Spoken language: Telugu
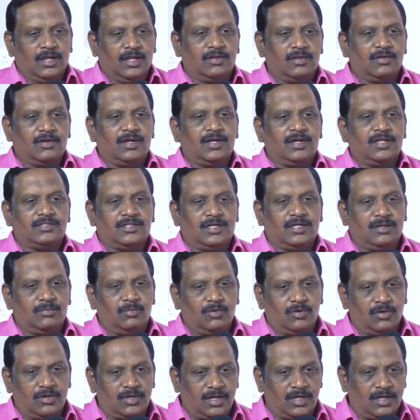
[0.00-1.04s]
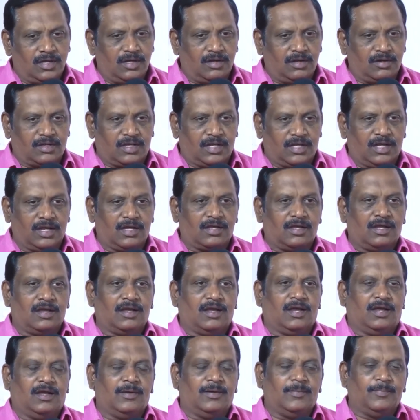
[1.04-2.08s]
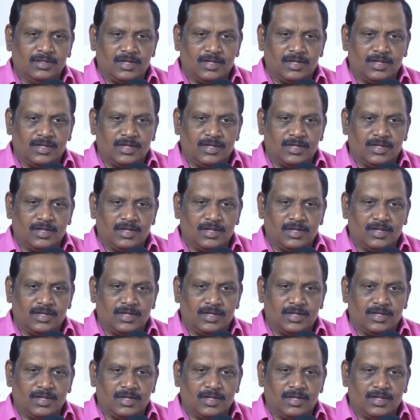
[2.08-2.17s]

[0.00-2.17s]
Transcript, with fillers: ఎందుకంటే జగన్మోహన్ రెడ్డి గారు కీలకంగా